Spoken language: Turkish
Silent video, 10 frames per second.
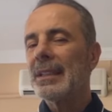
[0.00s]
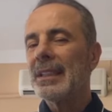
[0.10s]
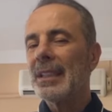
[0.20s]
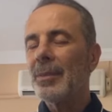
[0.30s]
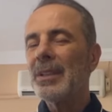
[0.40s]

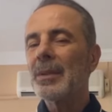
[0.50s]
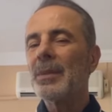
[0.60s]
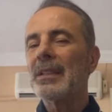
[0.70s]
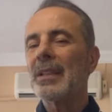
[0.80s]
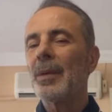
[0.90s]
dinamizm
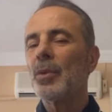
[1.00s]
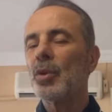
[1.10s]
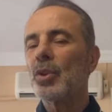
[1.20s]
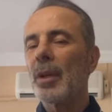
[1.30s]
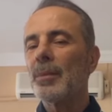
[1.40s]
getiren bir
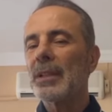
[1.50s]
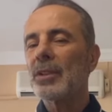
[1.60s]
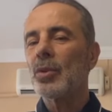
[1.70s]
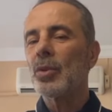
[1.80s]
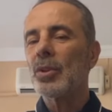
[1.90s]
oyuncudan
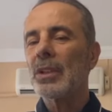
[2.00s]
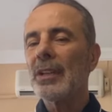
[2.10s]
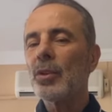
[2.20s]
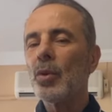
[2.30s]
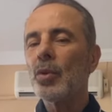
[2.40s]
bahsediyoruz.
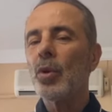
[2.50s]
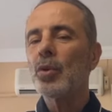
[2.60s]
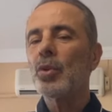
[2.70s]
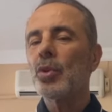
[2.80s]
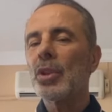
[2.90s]
Zaten o
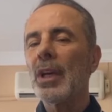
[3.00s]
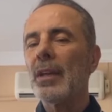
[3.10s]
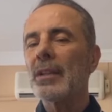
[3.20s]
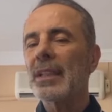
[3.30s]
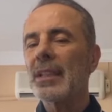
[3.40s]
4-3'te
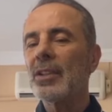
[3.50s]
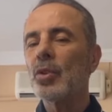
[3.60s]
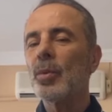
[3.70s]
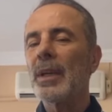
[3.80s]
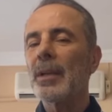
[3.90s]
8
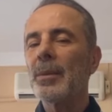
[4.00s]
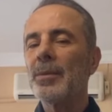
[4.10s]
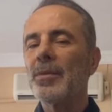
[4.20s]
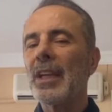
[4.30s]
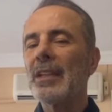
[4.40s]
numara
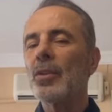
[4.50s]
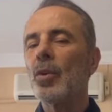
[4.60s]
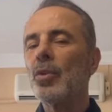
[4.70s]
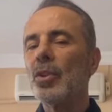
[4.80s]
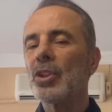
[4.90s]
gibi Fred de
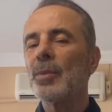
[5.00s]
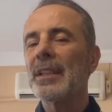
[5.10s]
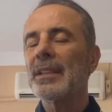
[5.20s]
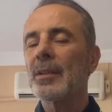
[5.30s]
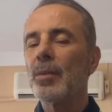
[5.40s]
oynuyor,
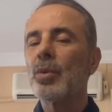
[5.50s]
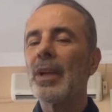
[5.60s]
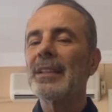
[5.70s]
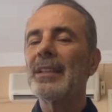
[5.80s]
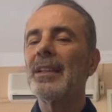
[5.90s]
Şimanski.
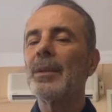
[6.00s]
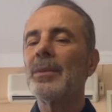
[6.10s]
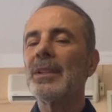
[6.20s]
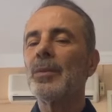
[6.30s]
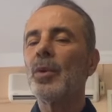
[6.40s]
Bunlar da
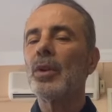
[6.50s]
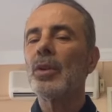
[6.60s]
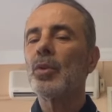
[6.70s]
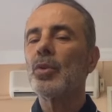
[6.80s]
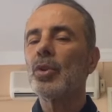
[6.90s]
dinamizmi
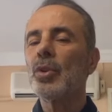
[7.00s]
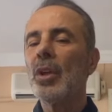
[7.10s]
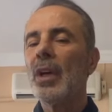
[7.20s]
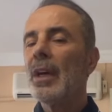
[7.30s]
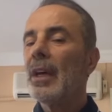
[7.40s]
olan oyuncu.
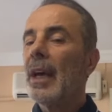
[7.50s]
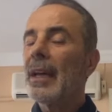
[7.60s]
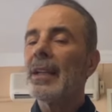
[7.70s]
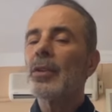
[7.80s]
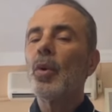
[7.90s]

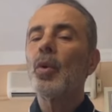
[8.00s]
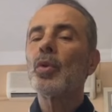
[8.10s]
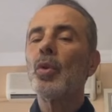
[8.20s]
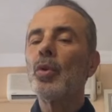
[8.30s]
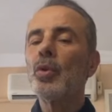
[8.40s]
Herhalde
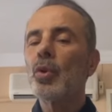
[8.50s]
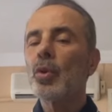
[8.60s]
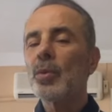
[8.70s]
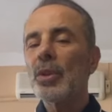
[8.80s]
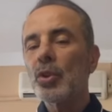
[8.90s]
orada oyun
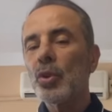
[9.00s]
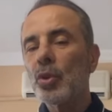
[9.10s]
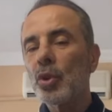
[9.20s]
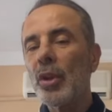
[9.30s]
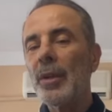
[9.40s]
kurumunda
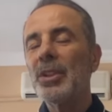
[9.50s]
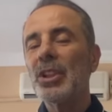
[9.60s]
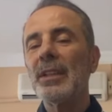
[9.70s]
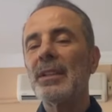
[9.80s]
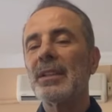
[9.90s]
çünkü şöyle bir
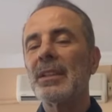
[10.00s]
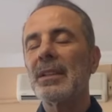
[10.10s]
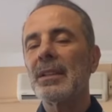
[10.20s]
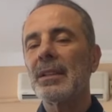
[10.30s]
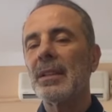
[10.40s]
şey
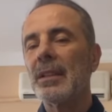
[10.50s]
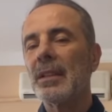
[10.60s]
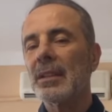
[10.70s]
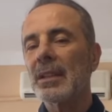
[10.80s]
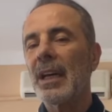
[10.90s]
alırsınız.
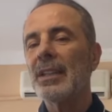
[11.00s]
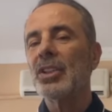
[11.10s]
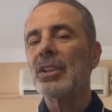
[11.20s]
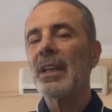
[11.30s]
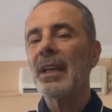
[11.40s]
E, sağ
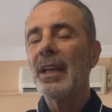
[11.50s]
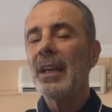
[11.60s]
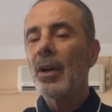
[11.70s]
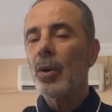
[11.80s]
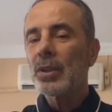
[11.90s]
içinde
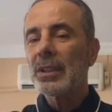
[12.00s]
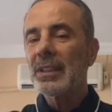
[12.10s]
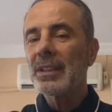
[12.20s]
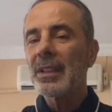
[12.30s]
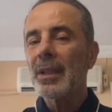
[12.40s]
o
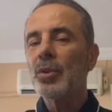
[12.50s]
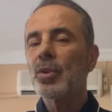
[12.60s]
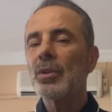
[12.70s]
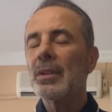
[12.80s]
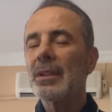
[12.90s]
sistem için